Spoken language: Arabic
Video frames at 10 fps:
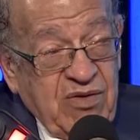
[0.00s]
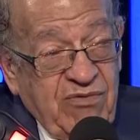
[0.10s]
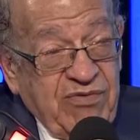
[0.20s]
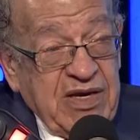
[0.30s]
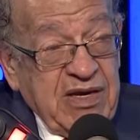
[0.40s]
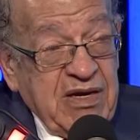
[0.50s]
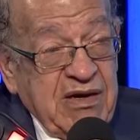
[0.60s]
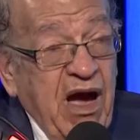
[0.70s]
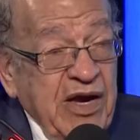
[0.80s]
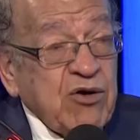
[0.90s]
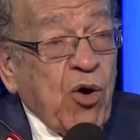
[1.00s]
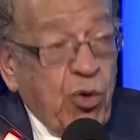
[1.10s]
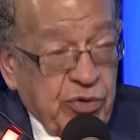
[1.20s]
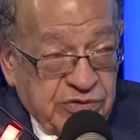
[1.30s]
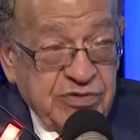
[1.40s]
في الهاي
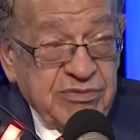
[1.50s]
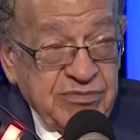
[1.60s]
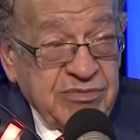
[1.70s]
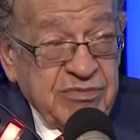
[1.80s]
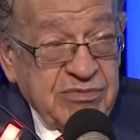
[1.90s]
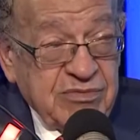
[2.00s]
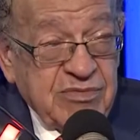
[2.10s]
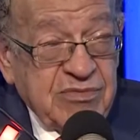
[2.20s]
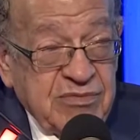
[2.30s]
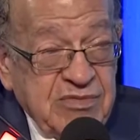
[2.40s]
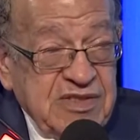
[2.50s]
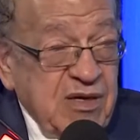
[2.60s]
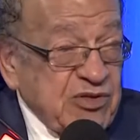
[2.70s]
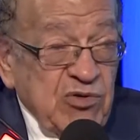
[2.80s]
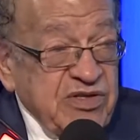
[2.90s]
كورت
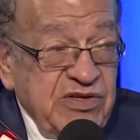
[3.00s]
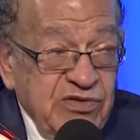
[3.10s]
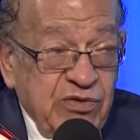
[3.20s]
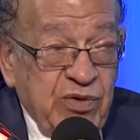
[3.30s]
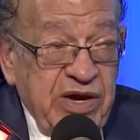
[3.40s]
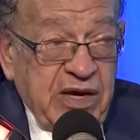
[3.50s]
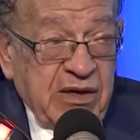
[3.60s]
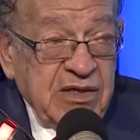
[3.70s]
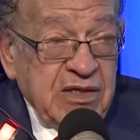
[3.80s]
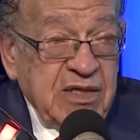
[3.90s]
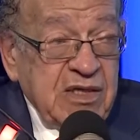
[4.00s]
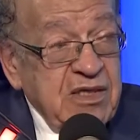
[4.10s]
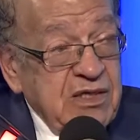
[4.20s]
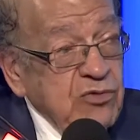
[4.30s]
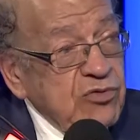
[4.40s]
زي ما تقول الدستورية
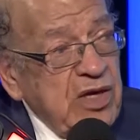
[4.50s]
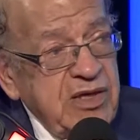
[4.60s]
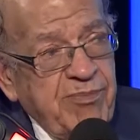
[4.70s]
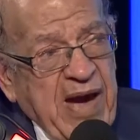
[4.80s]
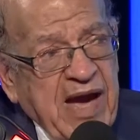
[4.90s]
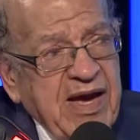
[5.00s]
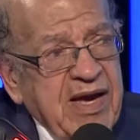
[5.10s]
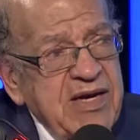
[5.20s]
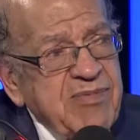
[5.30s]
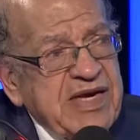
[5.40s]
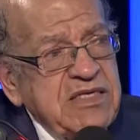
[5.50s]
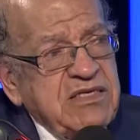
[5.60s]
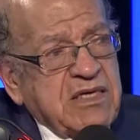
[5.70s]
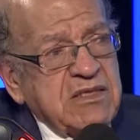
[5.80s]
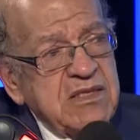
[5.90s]
تطالب بحاجة غريبة
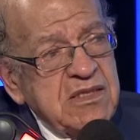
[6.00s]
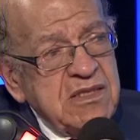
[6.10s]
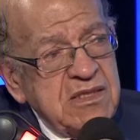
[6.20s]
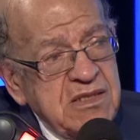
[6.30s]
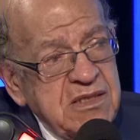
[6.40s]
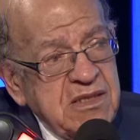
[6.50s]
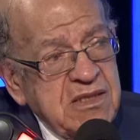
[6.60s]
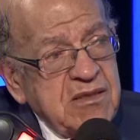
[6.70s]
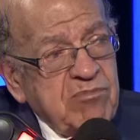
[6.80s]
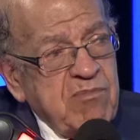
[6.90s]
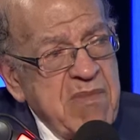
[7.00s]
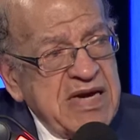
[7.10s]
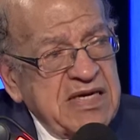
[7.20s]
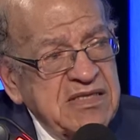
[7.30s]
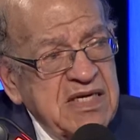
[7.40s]
جدا
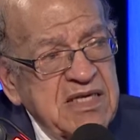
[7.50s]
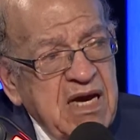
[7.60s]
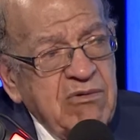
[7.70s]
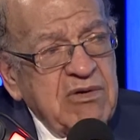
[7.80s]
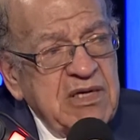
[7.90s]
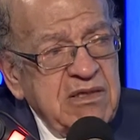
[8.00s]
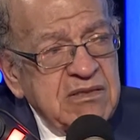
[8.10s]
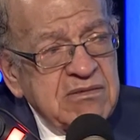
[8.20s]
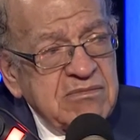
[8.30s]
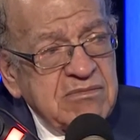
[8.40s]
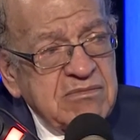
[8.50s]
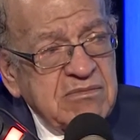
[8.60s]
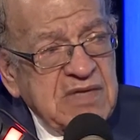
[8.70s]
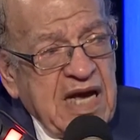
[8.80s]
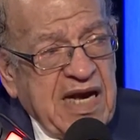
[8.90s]
منع تداول
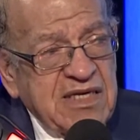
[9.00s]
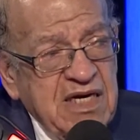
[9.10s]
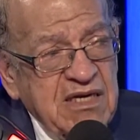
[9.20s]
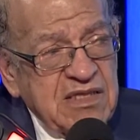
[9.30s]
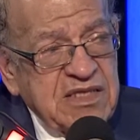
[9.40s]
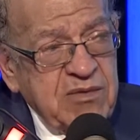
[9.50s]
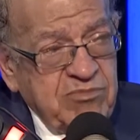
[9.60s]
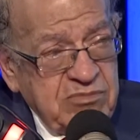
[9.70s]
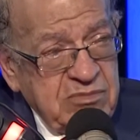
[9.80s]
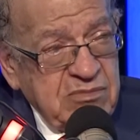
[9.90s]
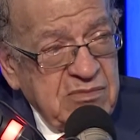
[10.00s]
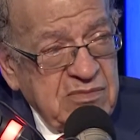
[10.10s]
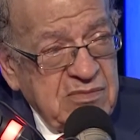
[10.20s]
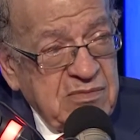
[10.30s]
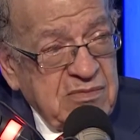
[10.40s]
العهد القديم
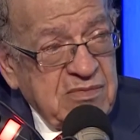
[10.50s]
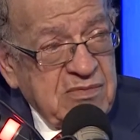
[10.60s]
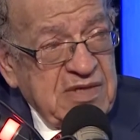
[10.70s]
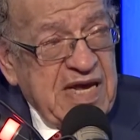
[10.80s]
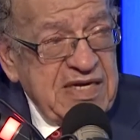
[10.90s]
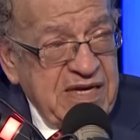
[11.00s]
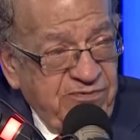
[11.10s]
لأن